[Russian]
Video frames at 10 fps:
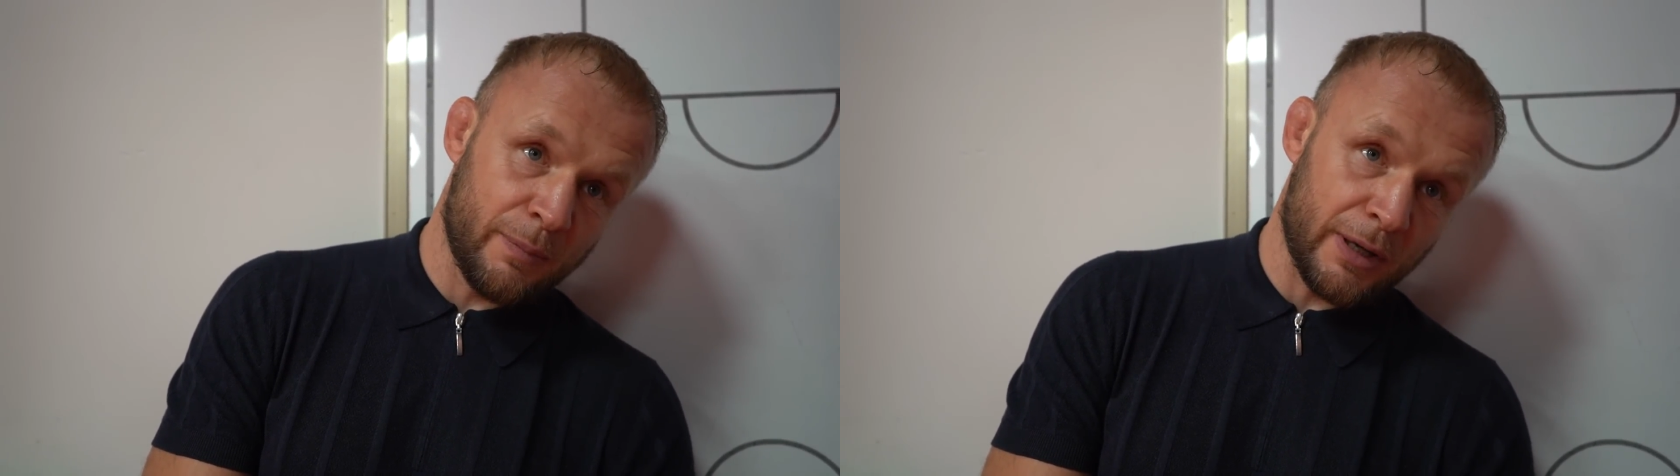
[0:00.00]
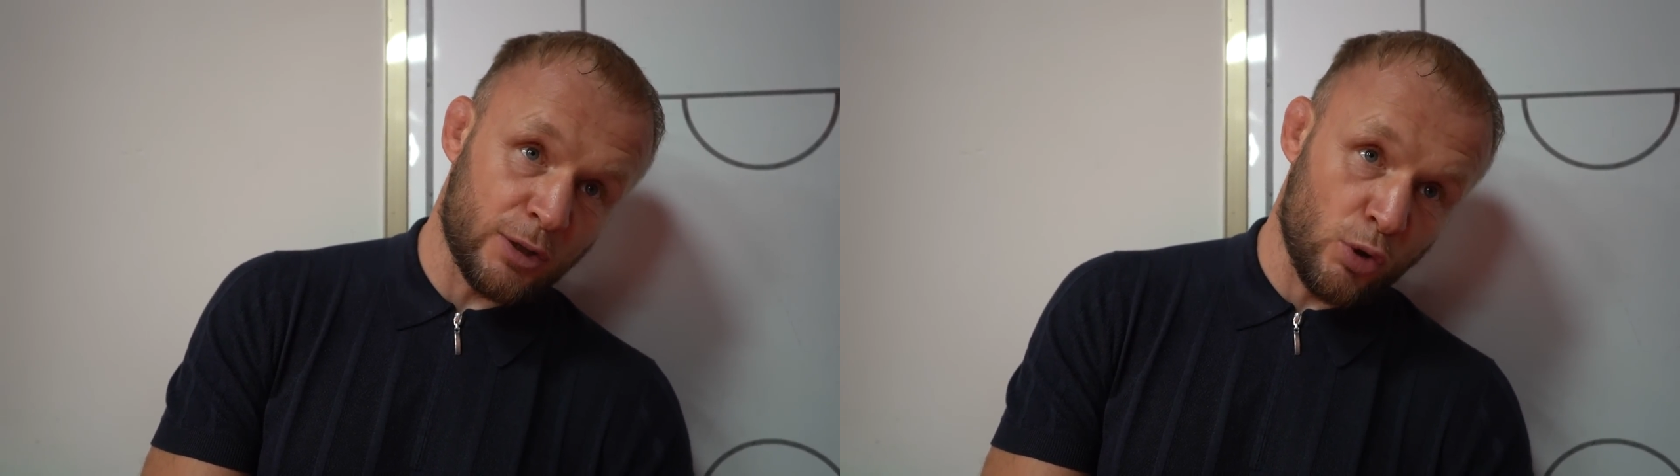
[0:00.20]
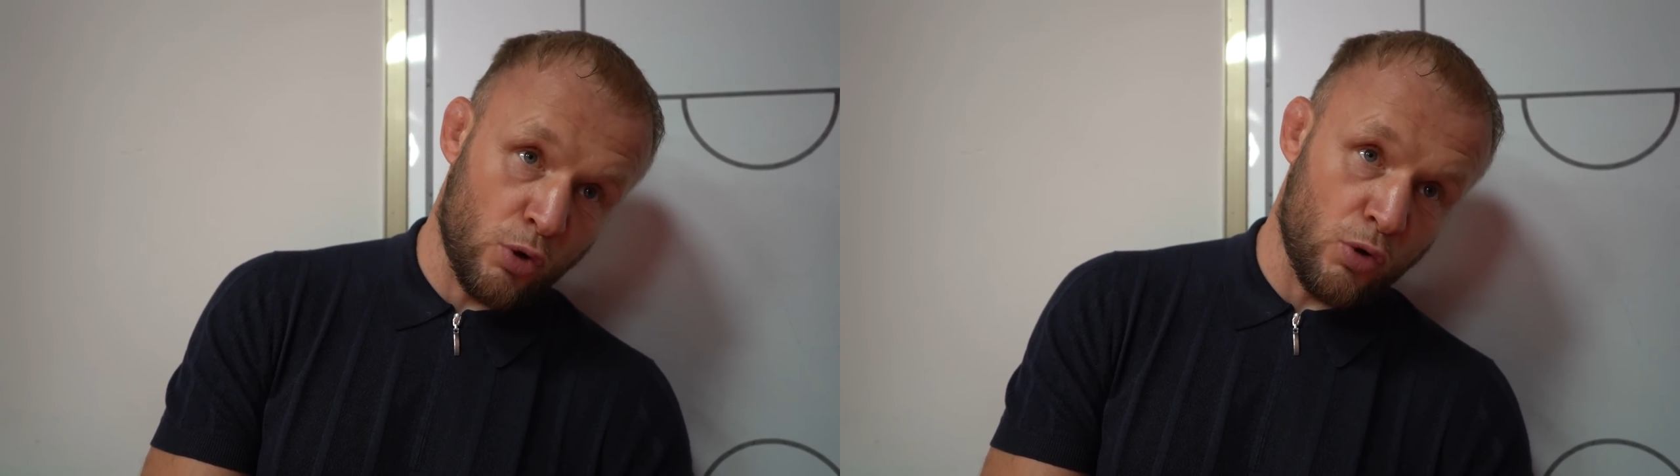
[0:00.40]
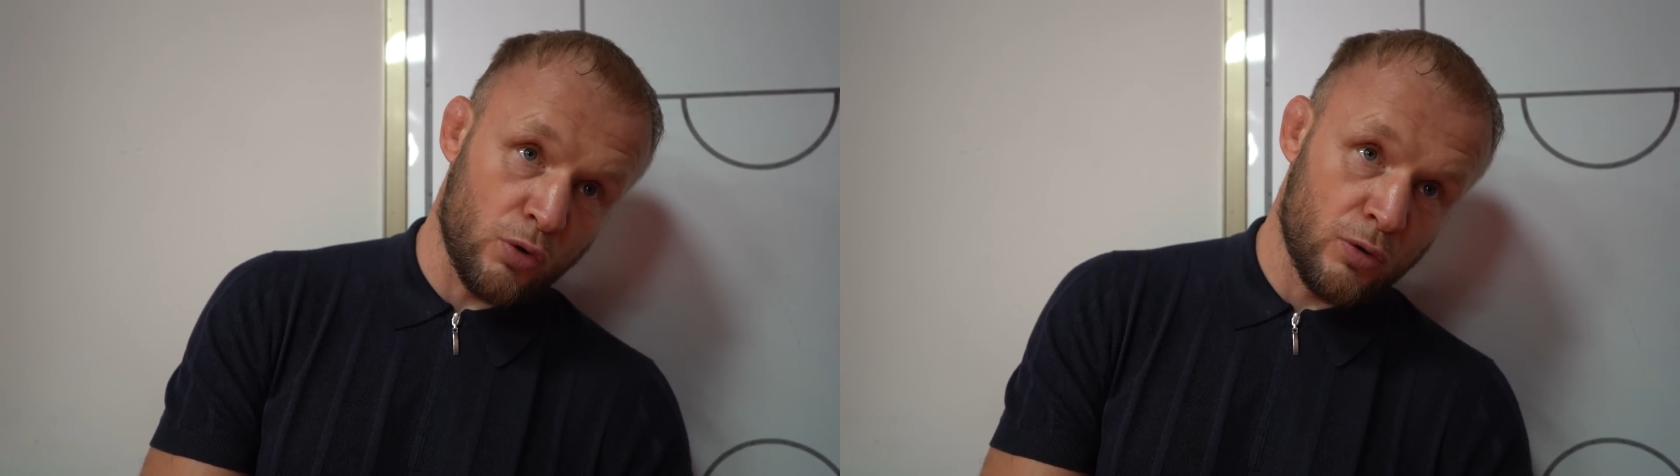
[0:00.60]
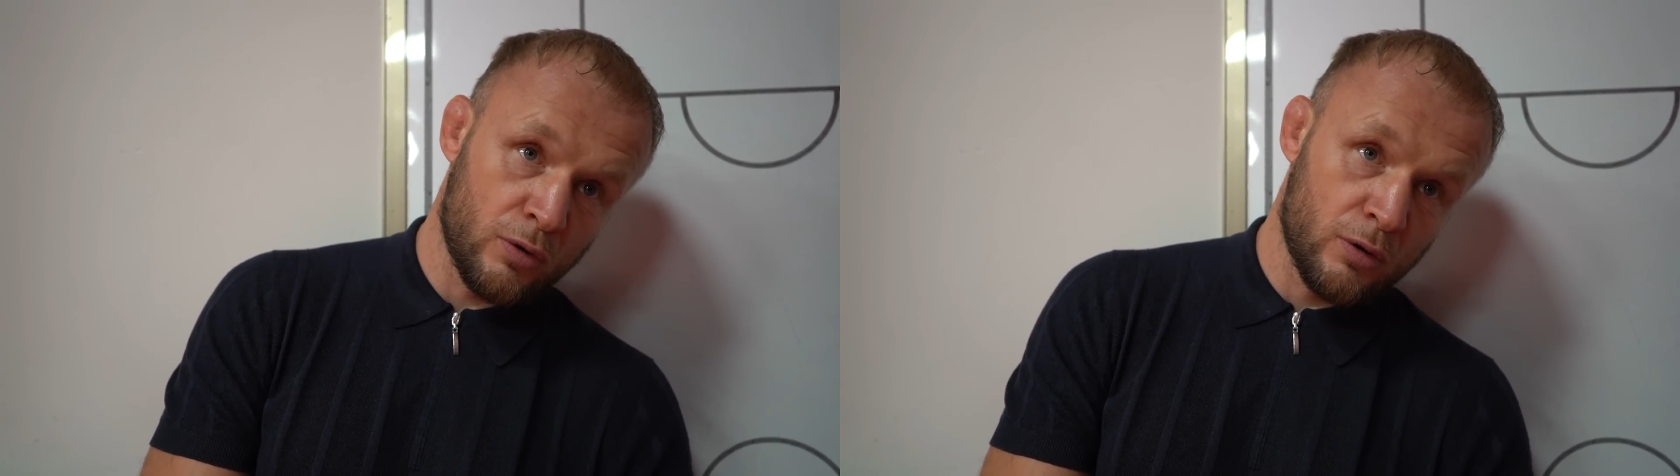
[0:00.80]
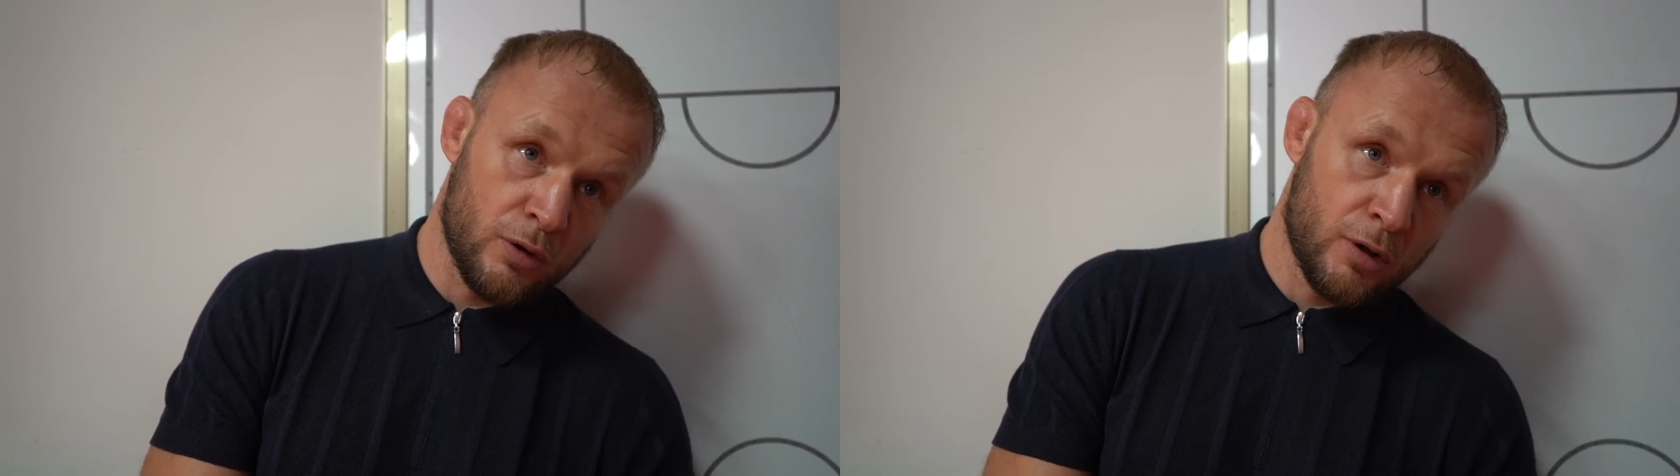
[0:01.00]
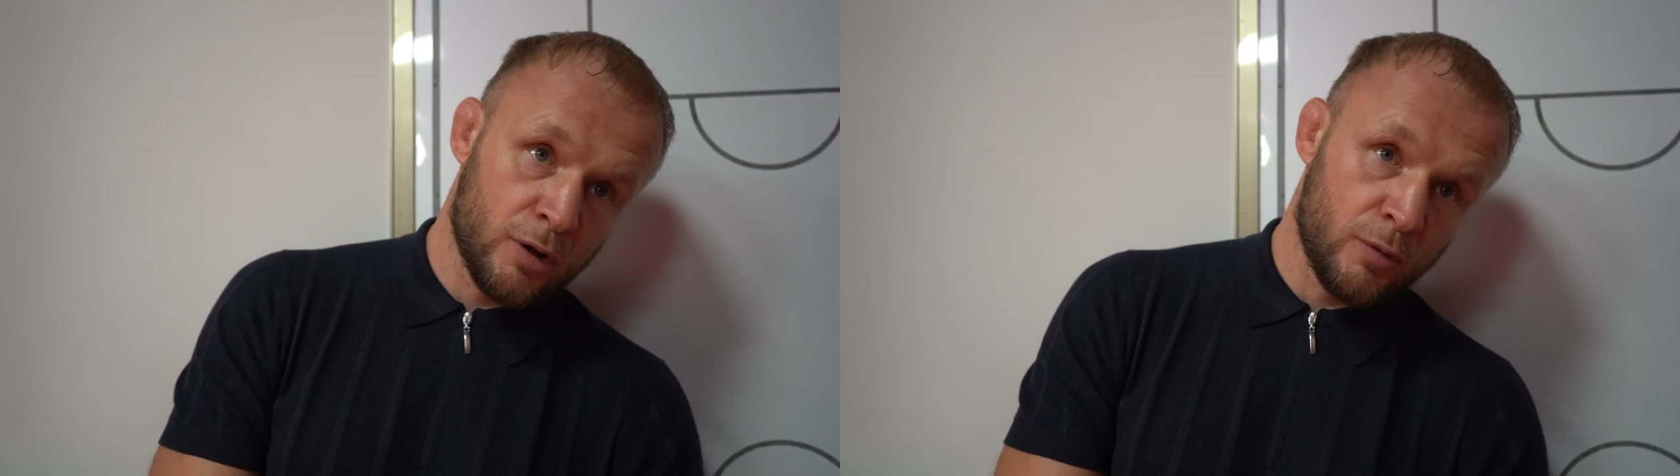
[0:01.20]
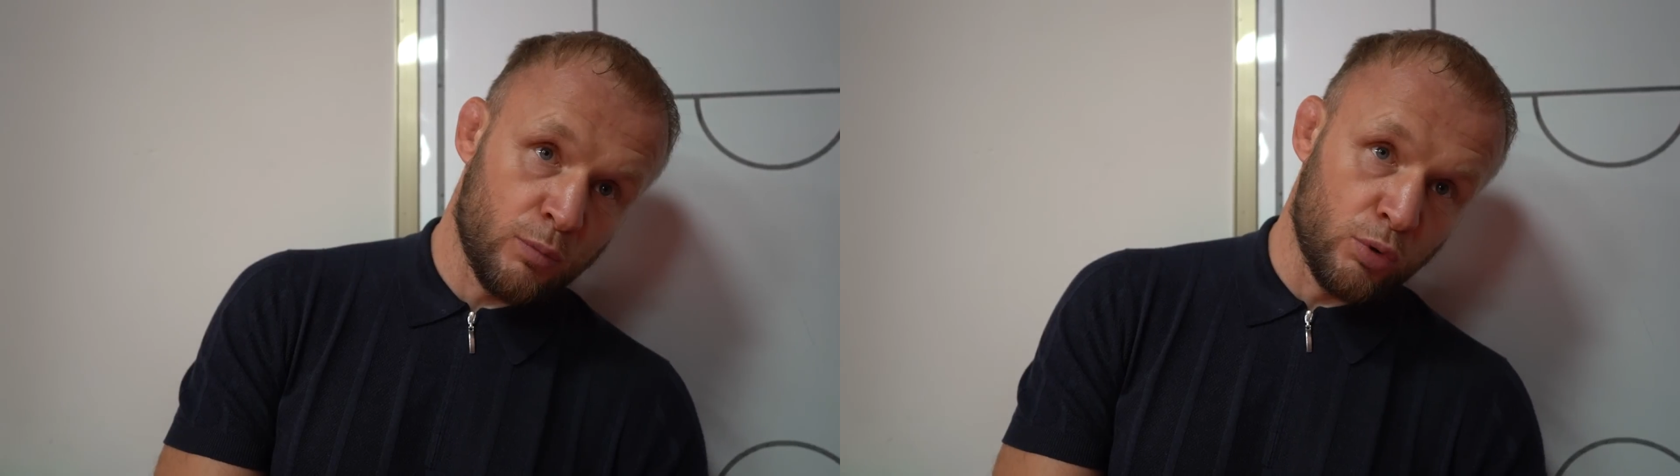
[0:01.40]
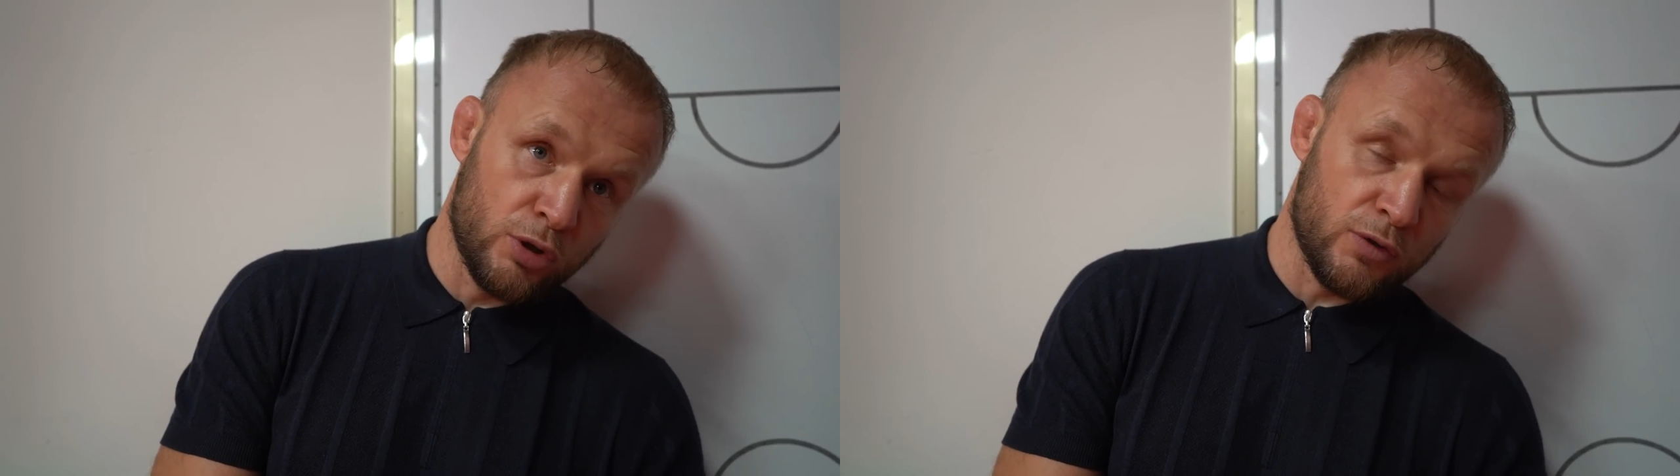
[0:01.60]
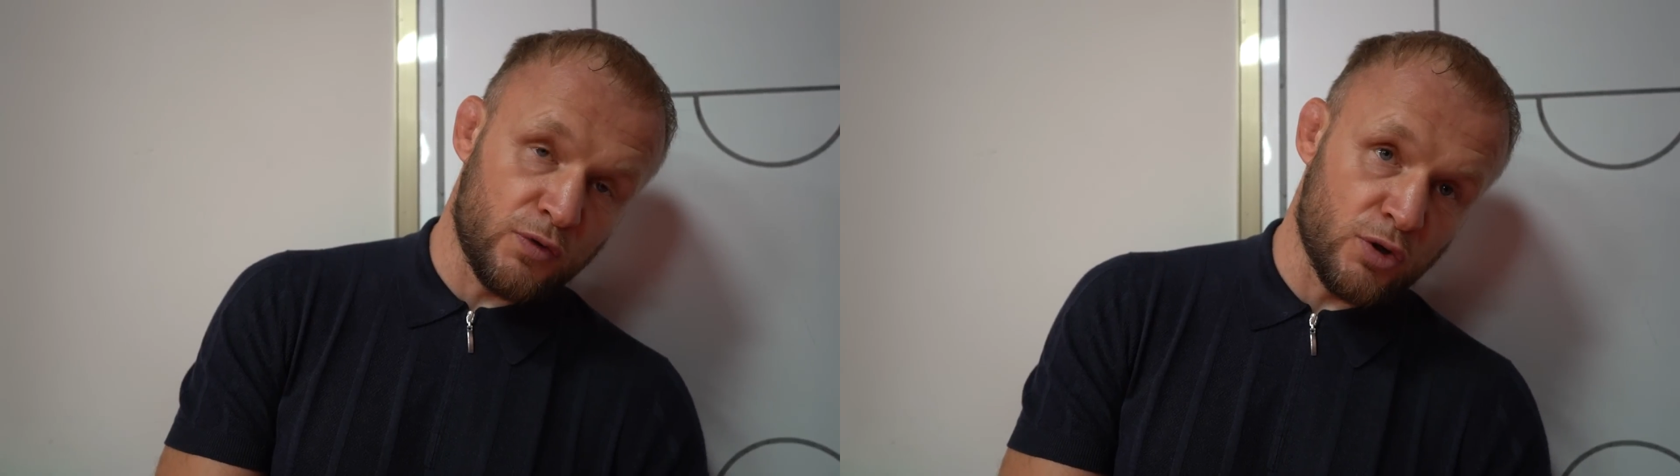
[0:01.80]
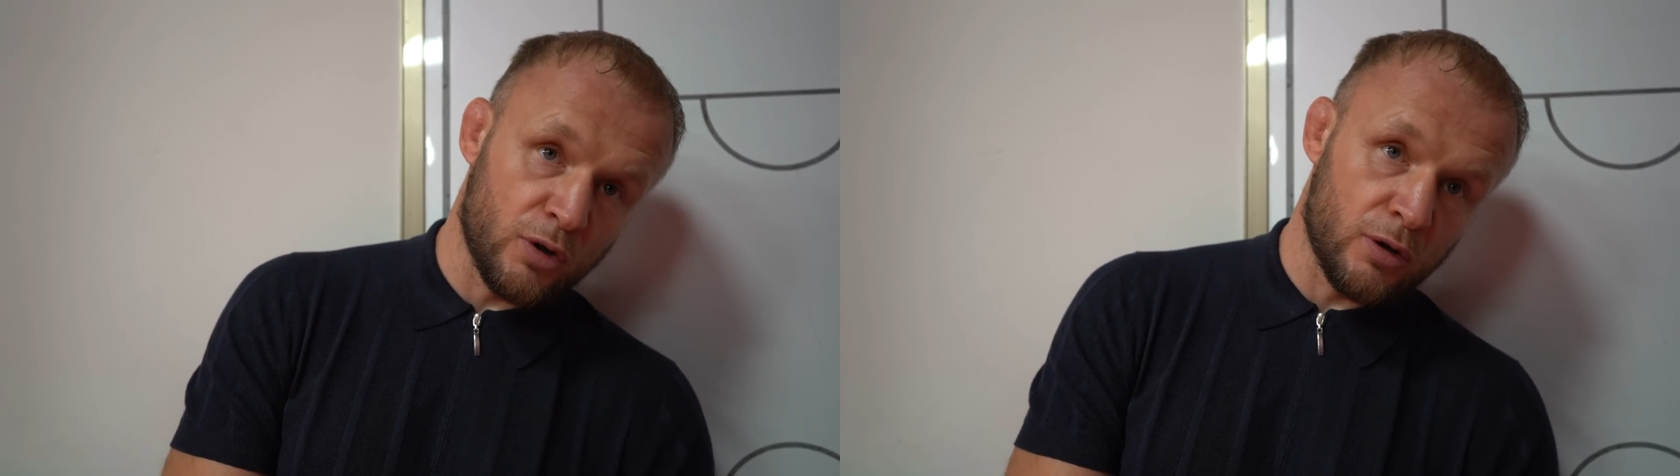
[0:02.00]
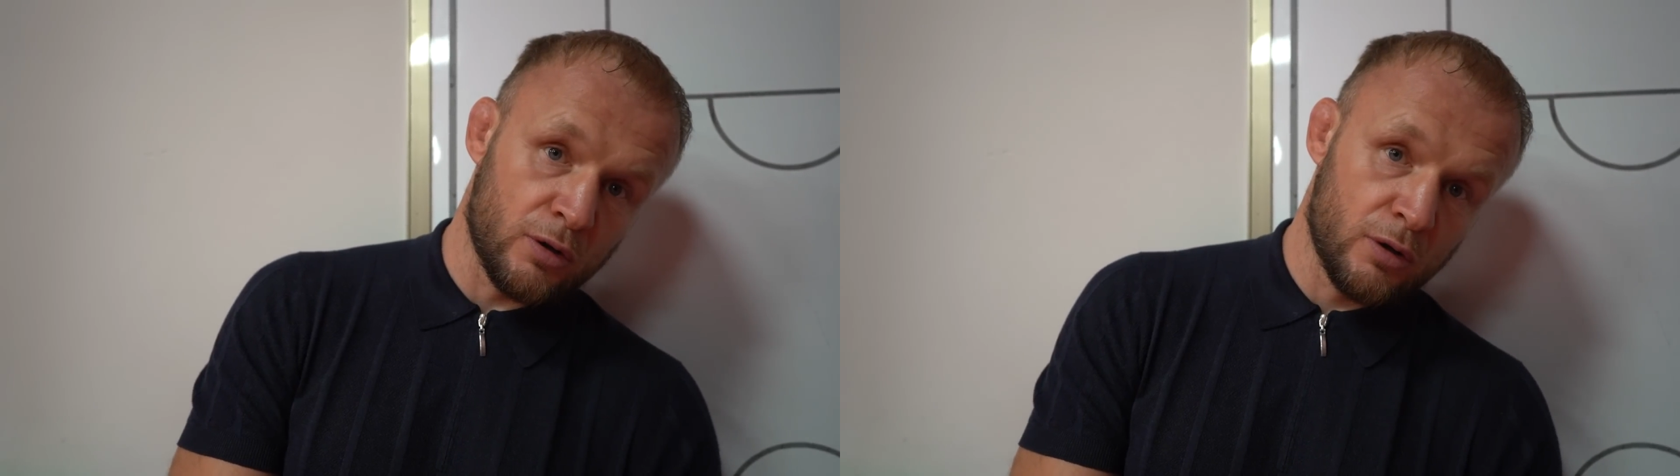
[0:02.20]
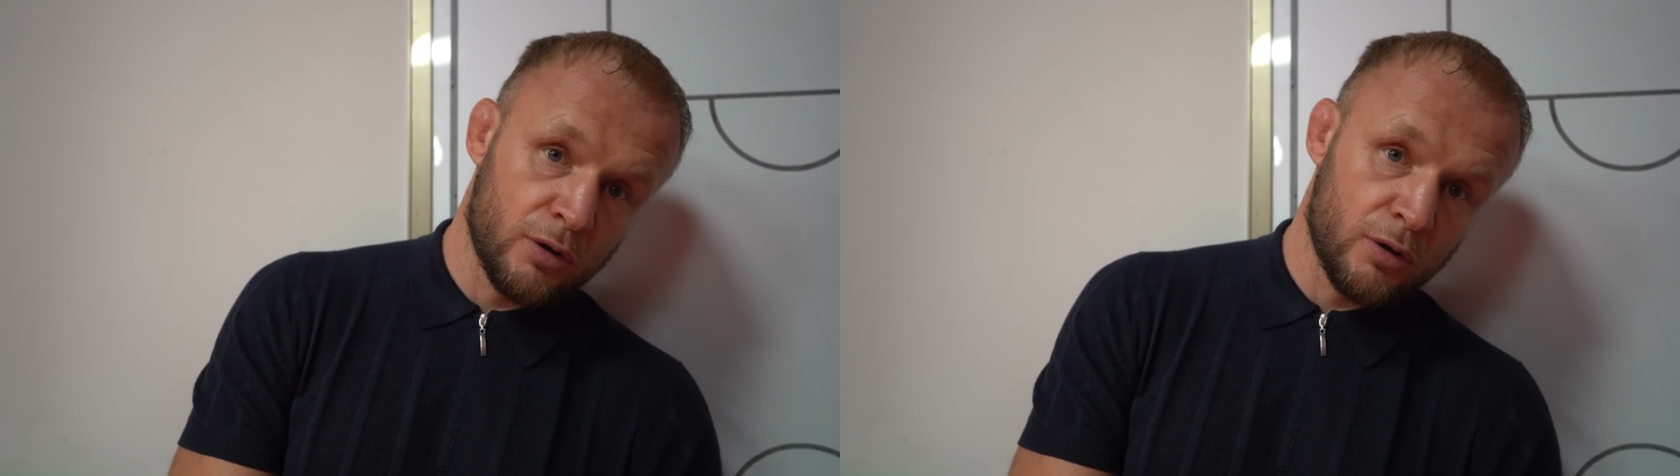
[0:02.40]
по итогу будет все